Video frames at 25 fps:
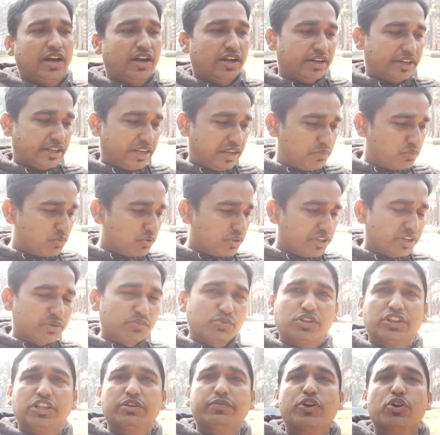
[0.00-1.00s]
আর এই মন্দির
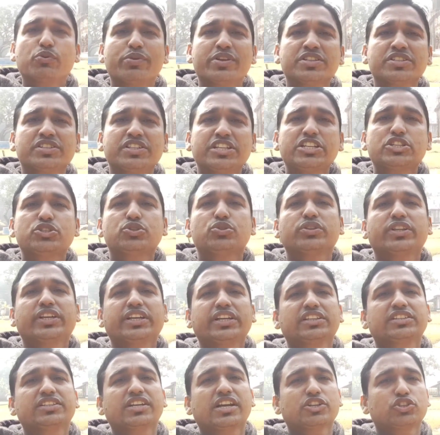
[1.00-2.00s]
বলতে পারো ফ্রেন্ডস তিনশো
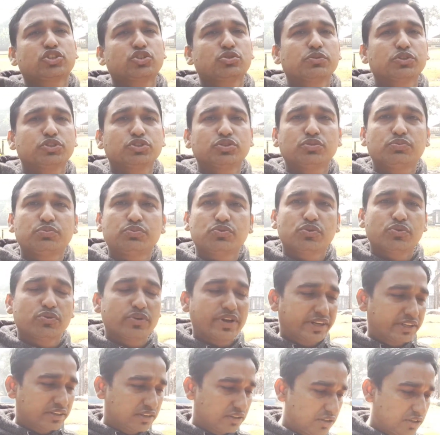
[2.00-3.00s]
থেকে চারশো বছর
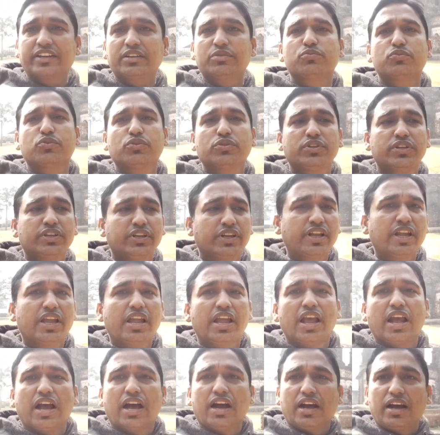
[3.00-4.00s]
পুরনো একটা মন্দির
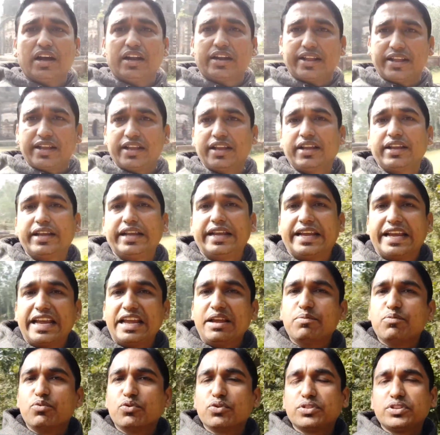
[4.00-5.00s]
আর হ্যাঁ
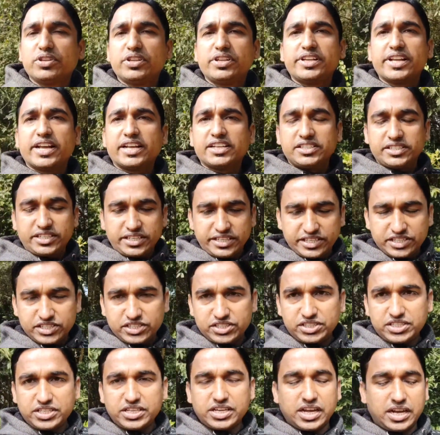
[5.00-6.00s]
এই মন্দিরে আজকে
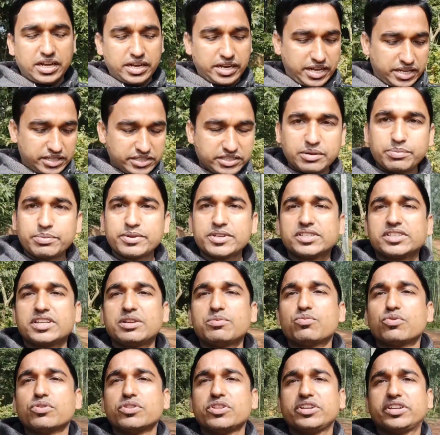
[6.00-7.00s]
এসছি আর আজকে ফ্রেন্ডস
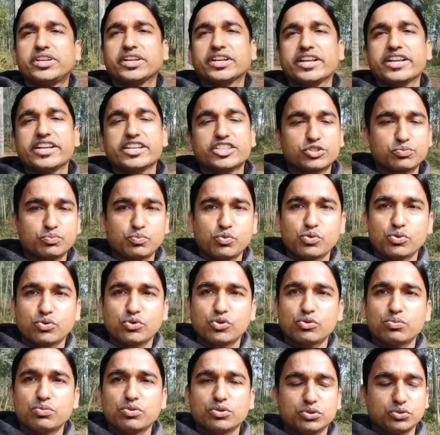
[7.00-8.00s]
এই মন্দিরটাকে এক্সপ্লোর
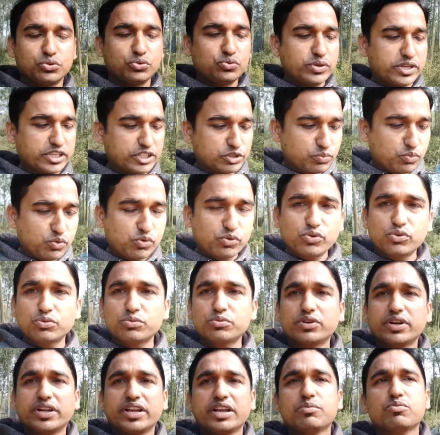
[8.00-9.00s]
করব শুধু এক্সপ্লোর
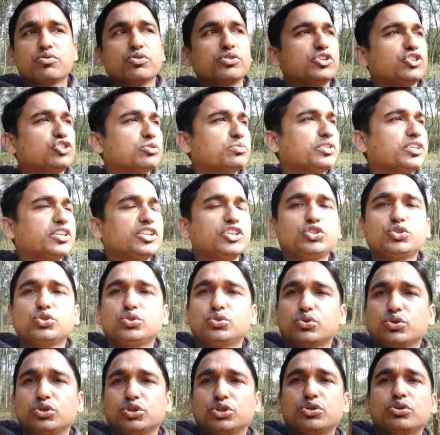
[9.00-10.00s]
করব না এই মন্দির সম্বন্ধে কিছু
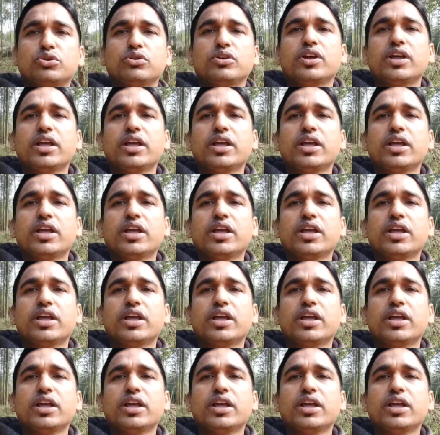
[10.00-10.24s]
তথ্য